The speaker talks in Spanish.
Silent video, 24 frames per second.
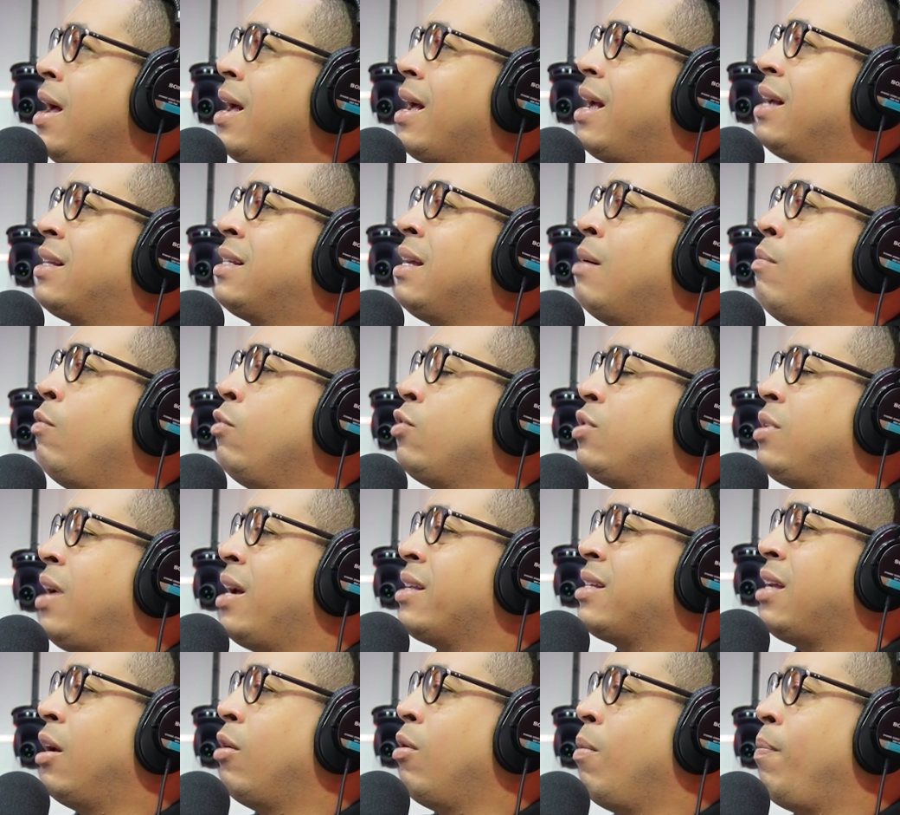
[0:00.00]
Que esa
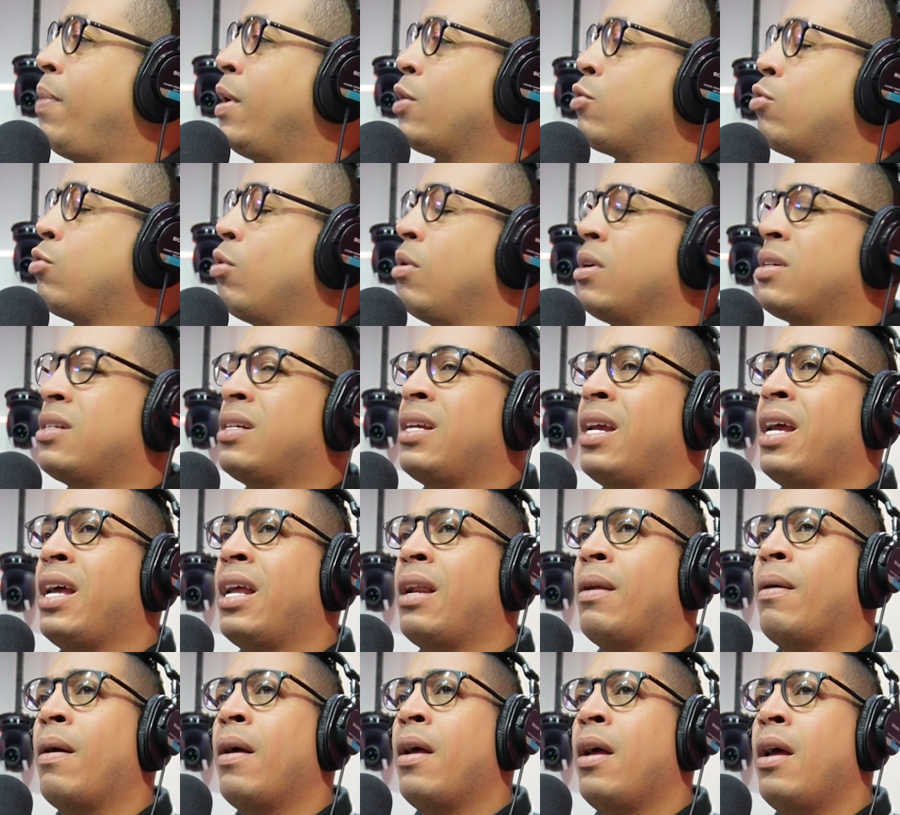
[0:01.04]
muchacha no pasó a
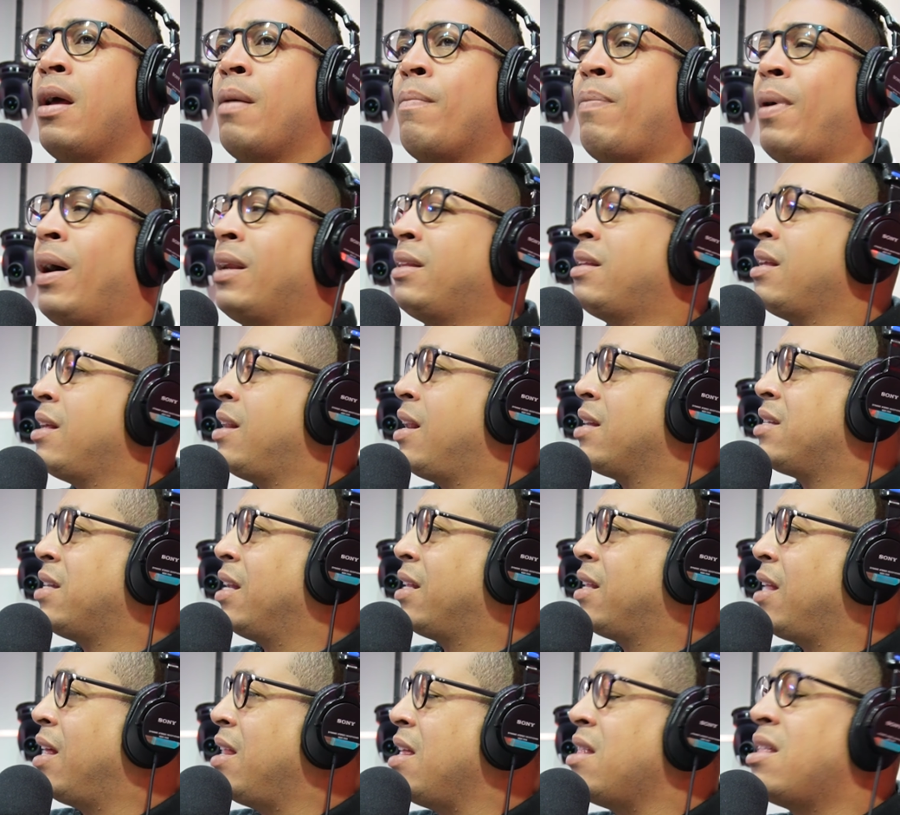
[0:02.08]
ser parte de las
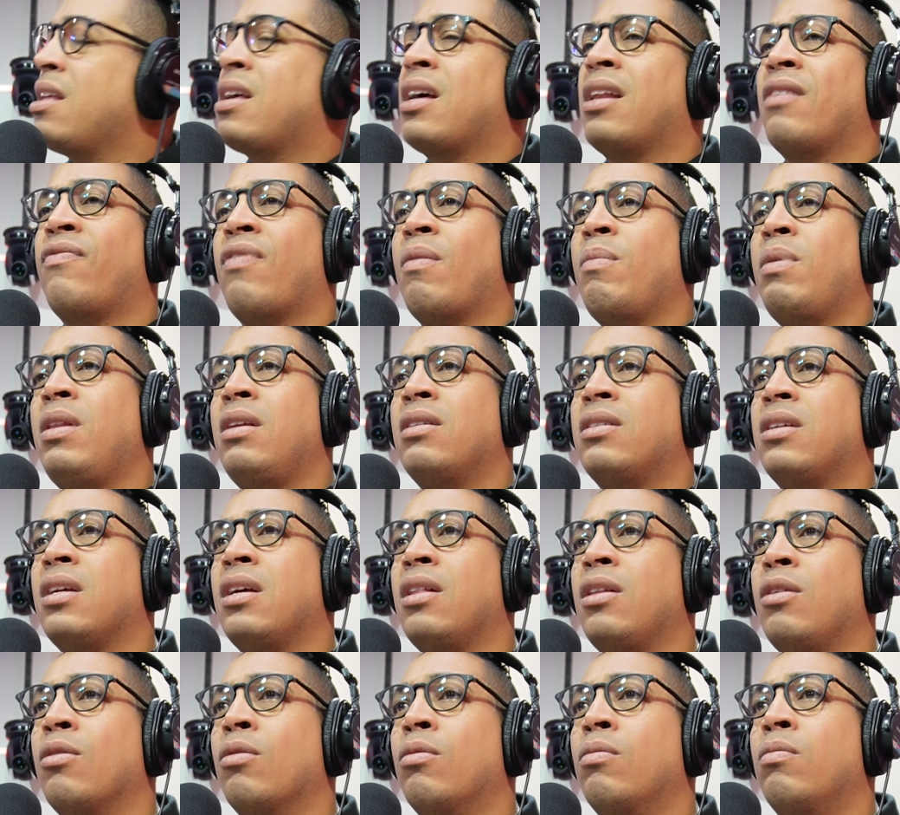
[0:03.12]
estadísticas de
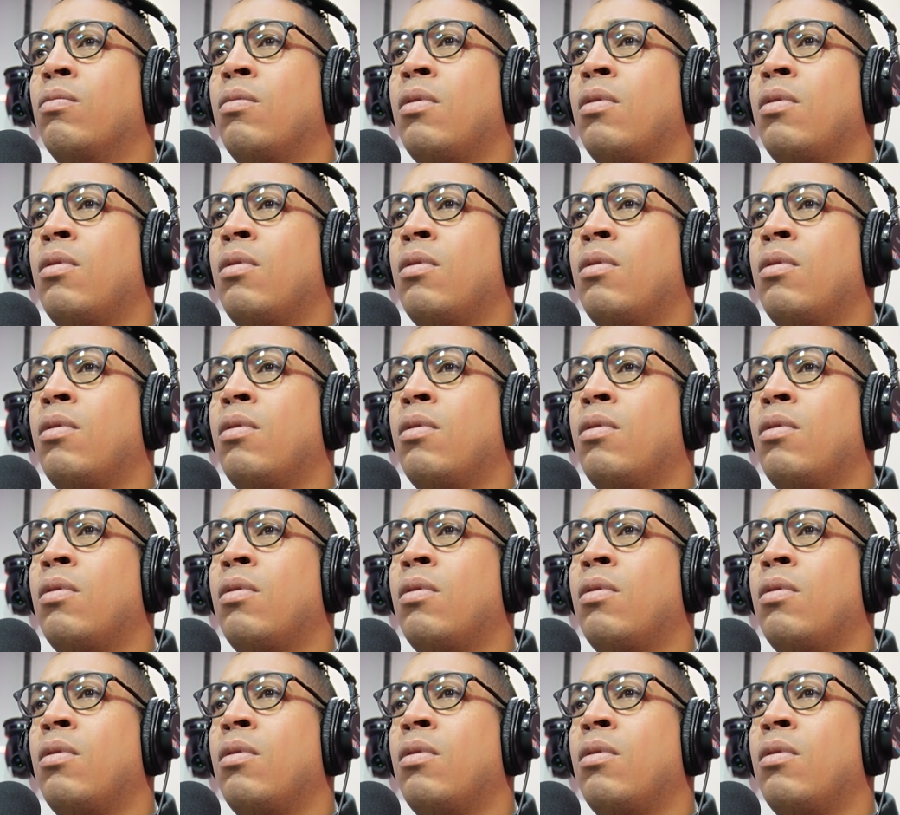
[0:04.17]
feminicidio.